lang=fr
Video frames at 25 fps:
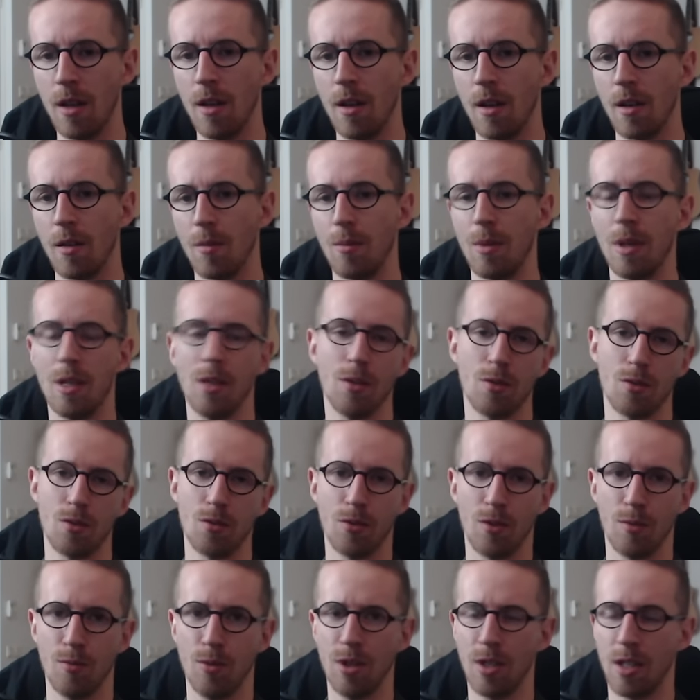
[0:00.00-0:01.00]
mais dans
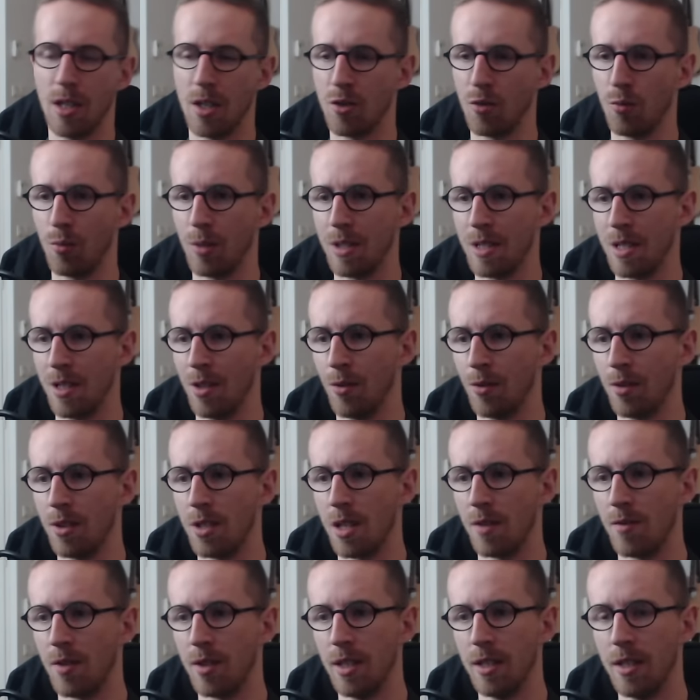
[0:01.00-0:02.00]
une communication précédente,
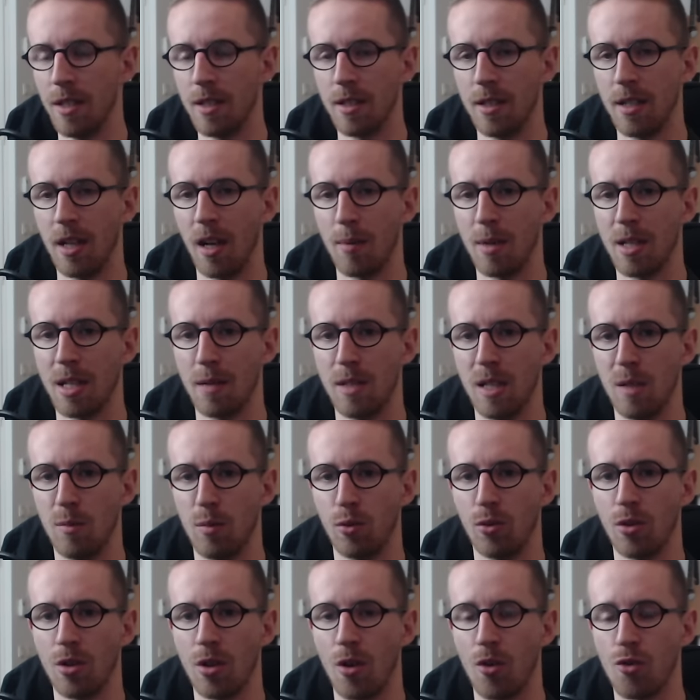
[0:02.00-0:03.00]
ils avaient dit qu'ils allaient remettre un petit
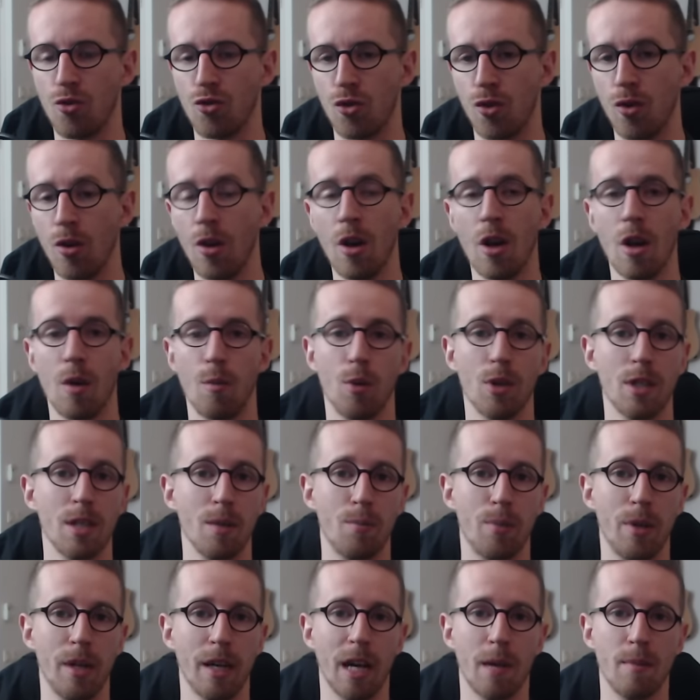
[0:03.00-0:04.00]
peu tout ça en jeu. Moi, ça
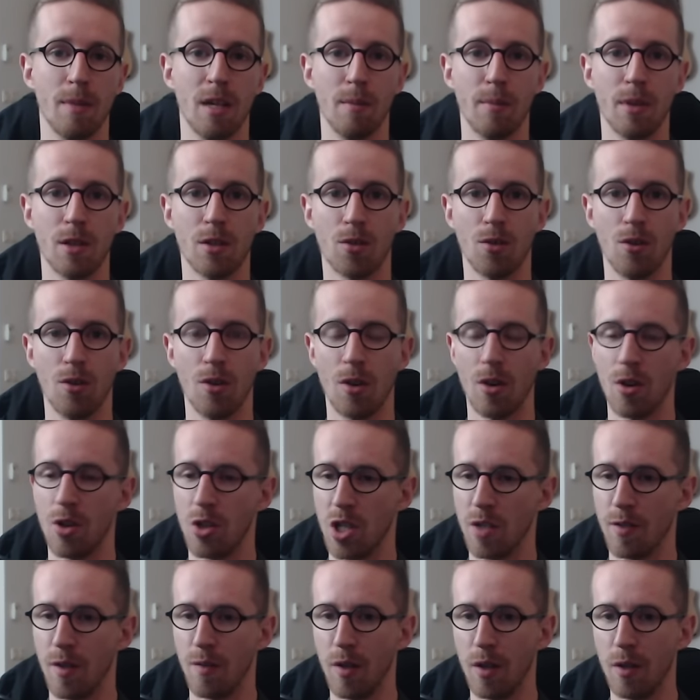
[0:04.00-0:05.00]
me plairait bien parce que euh,
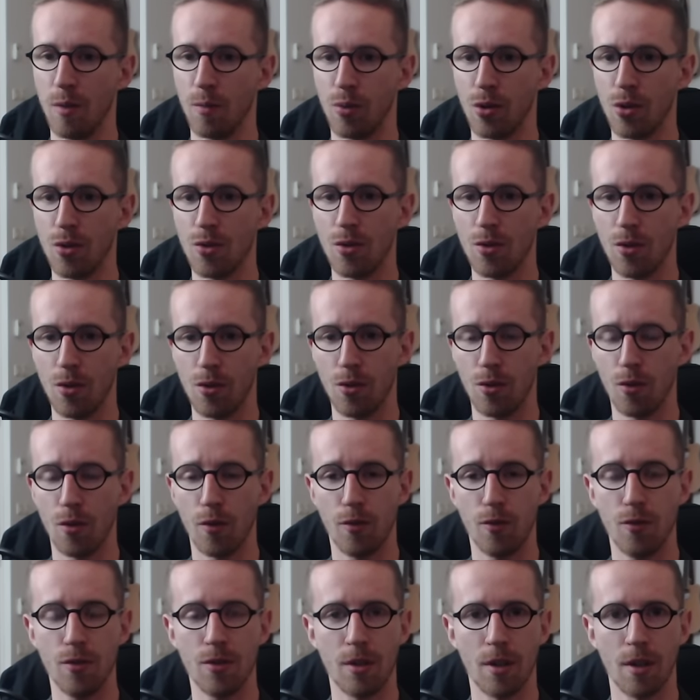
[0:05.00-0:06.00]
j'avais fait une pause de,
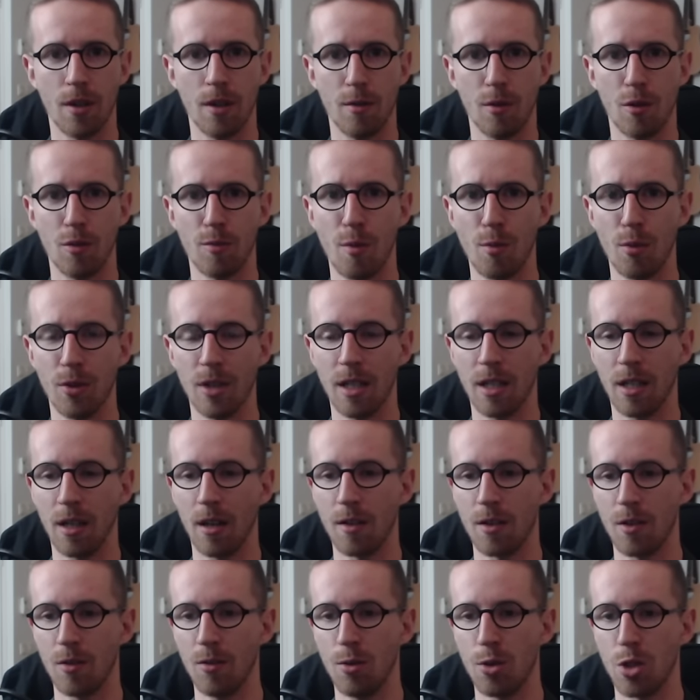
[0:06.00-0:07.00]
Dofus au moment des
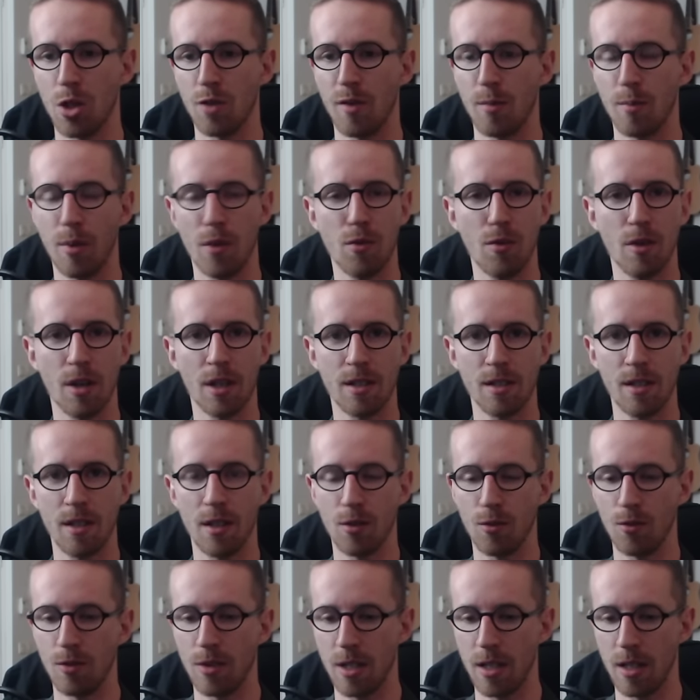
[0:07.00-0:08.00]
15 ans et j'avais pas eu accès
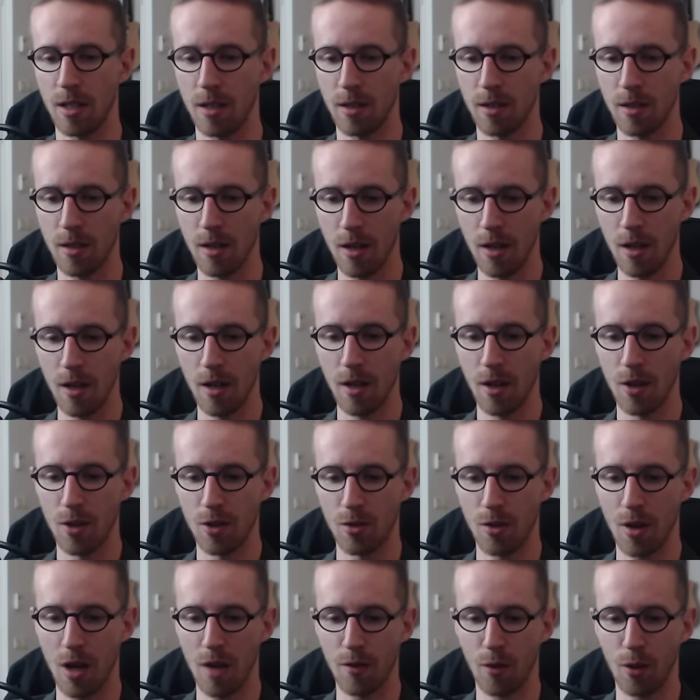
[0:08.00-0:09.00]
à tout
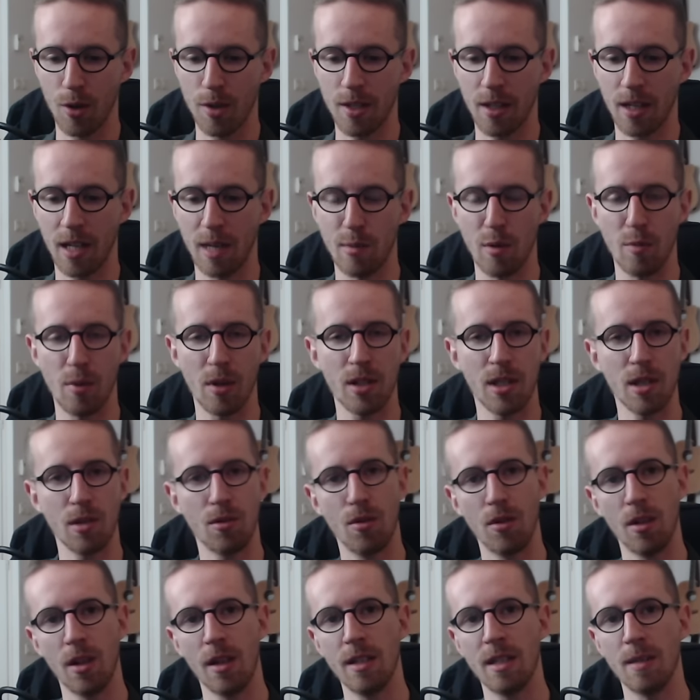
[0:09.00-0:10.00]
ce havre-sac un peu
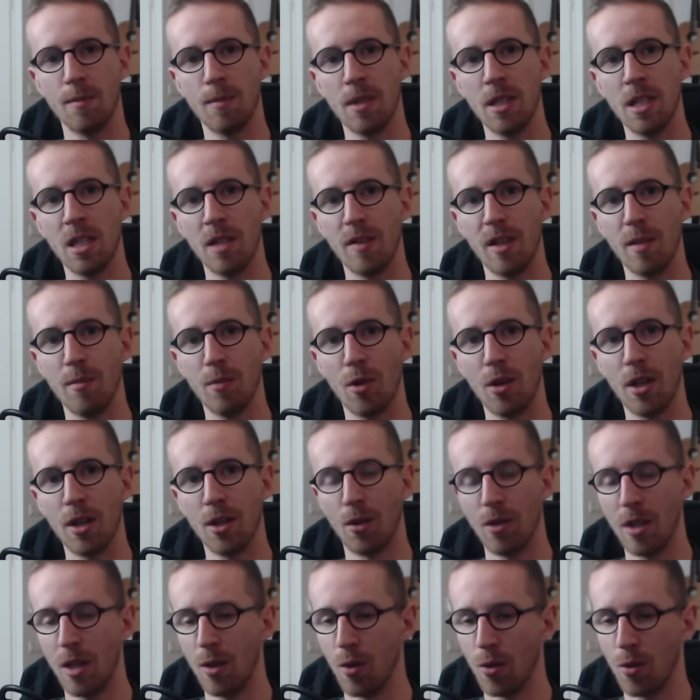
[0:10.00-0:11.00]
particulier, ces petits événements-là
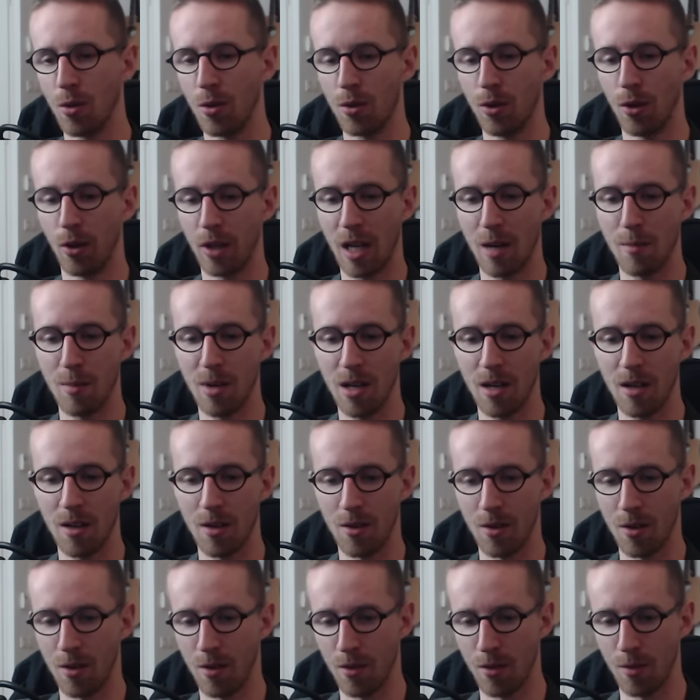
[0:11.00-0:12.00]
dans les locaux d'Ankama
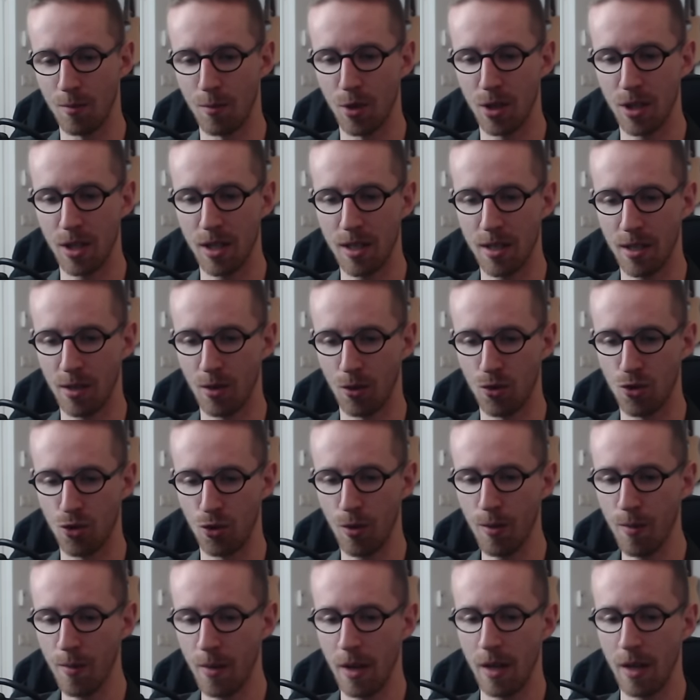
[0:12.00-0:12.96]
modélisés dans le jeu.